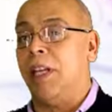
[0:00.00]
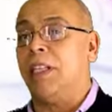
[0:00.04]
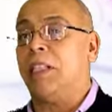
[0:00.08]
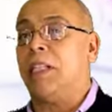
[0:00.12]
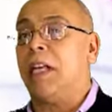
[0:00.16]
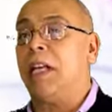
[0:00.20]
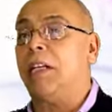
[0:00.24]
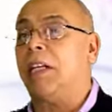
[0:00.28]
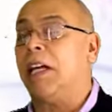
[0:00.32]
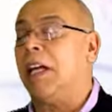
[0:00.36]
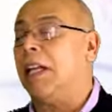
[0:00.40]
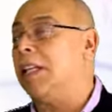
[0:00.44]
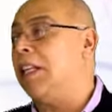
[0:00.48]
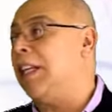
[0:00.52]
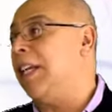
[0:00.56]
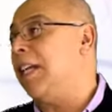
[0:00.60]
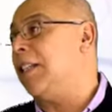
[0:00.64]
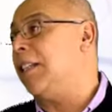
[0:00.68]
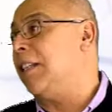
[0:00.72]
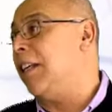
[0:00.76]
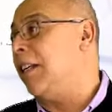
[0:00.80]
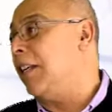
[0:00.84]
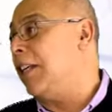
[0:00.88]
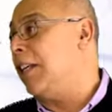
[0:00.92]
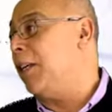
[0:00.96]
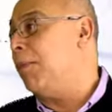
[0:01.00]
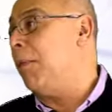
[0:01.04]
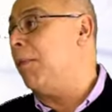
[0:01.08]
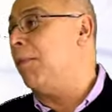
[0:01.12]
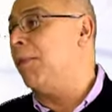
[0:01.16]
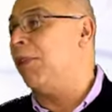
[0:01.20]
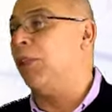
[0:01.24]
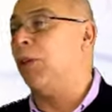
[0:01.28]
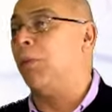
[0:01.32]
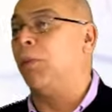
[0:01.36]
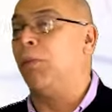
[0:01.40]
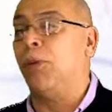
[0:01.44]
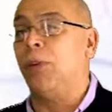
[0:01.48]
es alcaldesa de Lima
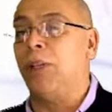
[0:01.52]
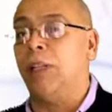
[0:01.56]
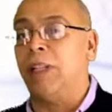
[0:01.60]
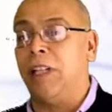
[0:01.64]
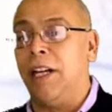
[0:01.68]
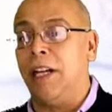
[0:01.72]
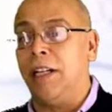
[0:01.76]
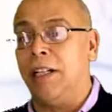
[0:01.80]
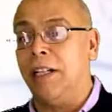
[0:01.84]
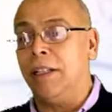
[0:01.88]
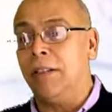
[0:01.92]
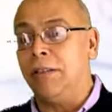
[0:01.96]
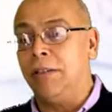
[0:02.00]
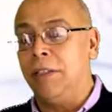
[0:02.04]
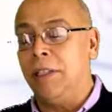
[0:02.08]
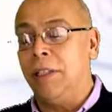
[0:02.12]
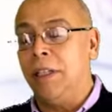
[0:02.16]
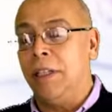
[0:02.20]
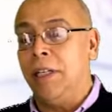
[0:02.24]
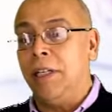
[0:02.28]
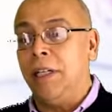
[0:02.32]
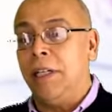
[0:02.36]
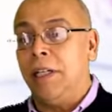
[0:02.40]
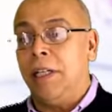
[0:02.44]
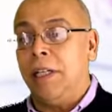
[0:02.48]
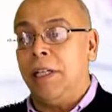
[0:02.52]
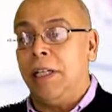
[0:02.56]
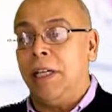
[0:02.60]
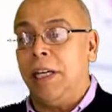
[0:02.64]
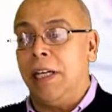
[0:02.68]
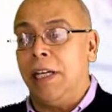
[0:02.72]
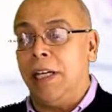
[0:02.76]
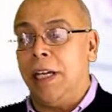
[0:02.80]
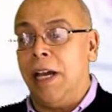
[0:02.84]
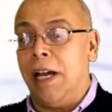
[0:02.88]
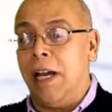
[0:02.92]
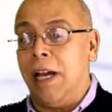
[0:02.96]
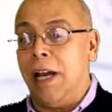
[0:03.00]
Metropolitana,
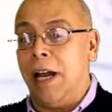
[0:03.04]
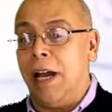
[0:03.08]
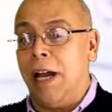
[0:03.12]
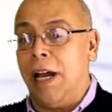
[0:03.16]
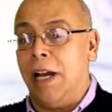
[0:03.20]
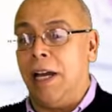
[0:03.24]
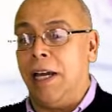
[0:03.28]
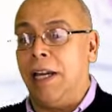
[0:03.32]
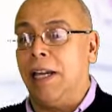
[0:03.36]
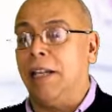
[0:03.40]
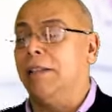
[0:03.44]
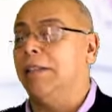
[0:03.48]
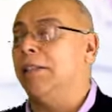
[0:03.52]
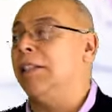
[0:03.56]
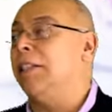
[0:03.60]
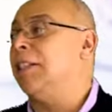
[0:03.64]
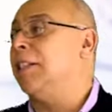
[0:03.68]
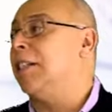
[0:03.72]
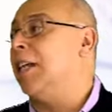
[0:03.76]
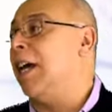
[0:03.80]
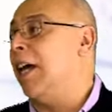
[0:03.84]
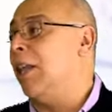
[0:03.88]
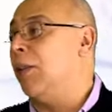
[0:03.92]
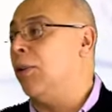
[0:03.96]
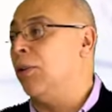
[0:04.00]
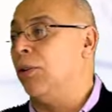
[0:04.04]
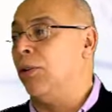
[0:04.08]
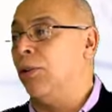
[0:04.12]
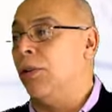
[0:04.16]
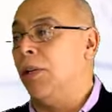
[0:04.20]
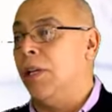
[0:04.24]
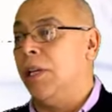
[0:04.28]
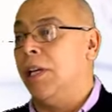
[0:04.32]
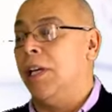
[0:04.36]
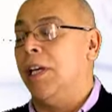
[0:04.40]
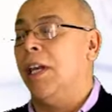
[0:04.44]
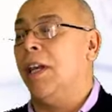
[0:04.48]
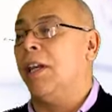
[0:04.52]
ella ha garantizado
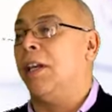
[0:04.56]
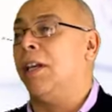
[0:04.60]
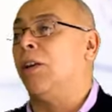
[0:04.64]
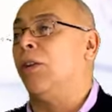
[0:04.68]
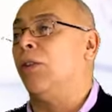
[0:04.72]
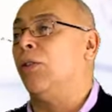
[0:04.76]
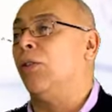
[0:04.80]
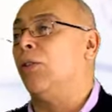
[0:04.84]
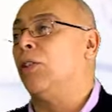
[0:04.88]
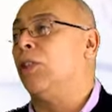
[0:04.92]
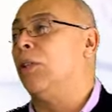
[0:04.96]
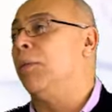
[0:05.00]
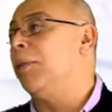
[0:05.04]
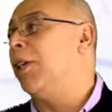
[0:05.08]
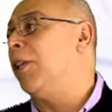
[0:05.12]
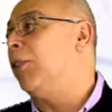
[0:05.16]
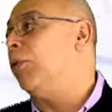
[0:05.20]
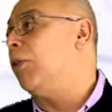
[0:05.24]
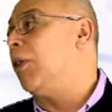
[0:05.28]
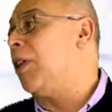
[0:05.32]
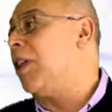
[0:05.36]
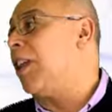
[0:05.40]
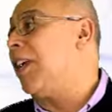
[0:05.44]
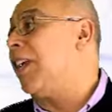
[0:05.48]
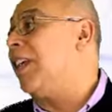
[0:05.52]
el reconocimiento